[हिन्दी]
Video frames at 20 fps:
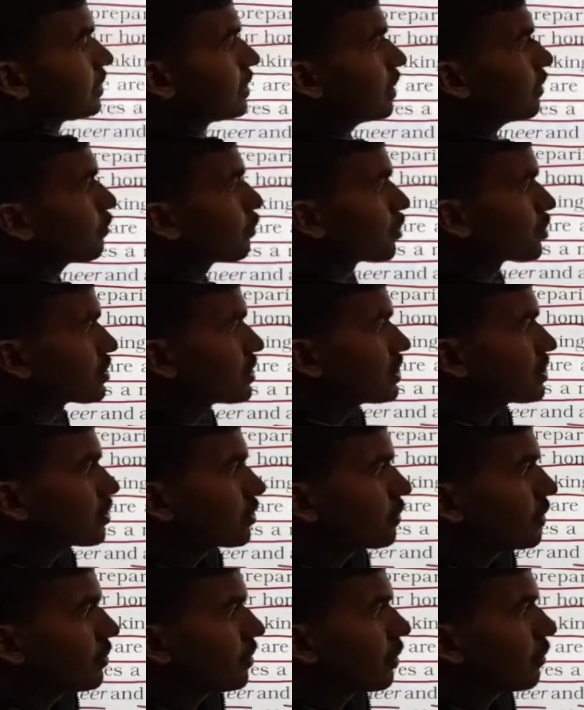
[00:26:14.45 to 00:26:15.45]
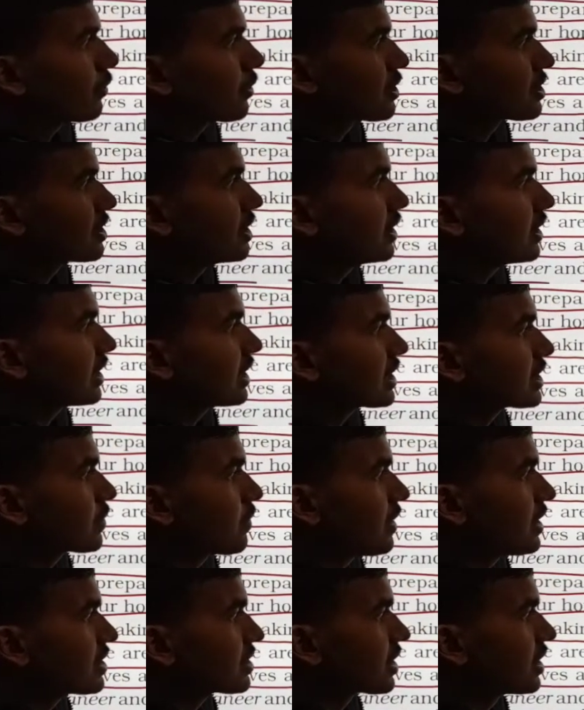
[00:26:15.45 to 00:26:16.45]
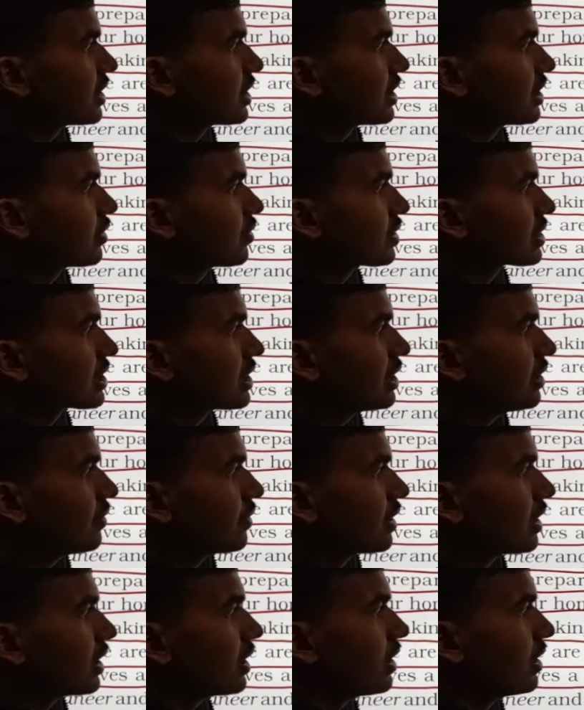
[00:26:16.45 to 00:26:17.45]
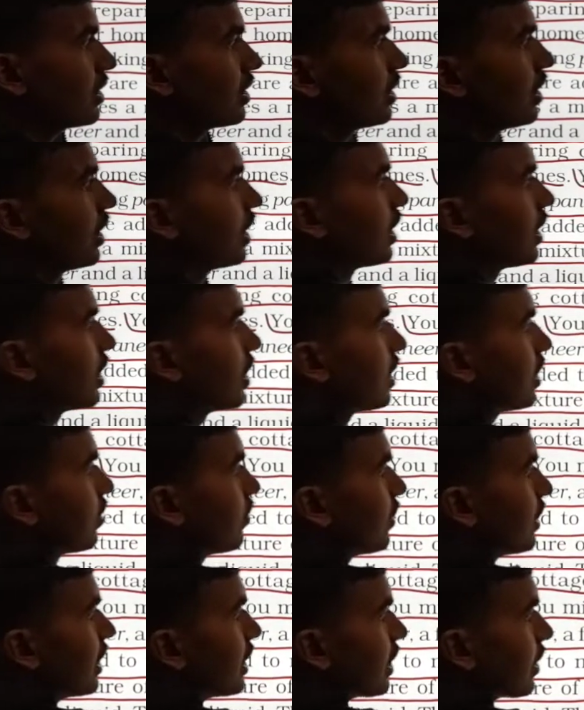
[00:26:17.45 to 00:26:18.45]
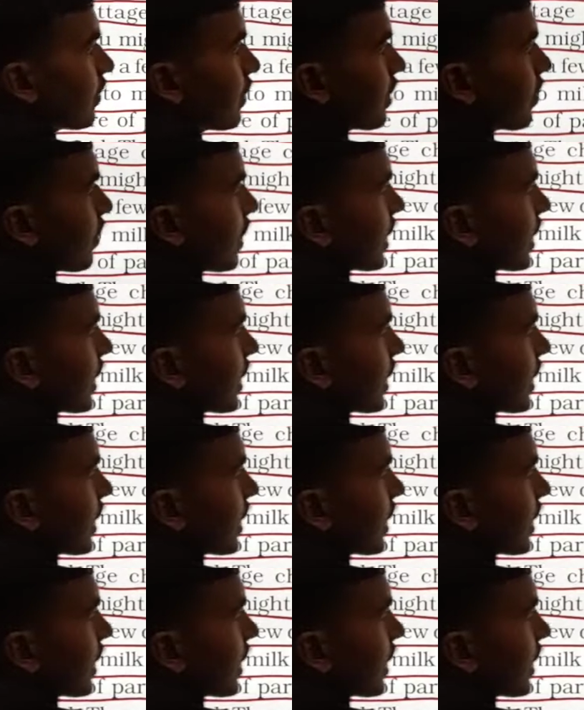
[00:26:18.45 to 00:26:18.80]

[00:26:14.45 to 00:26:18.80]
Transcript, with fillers: द प्रोसेस ऑफ इवापोरेशन टेक्स प्लेस कंटिन्यूअसली वेयर वेयर एवर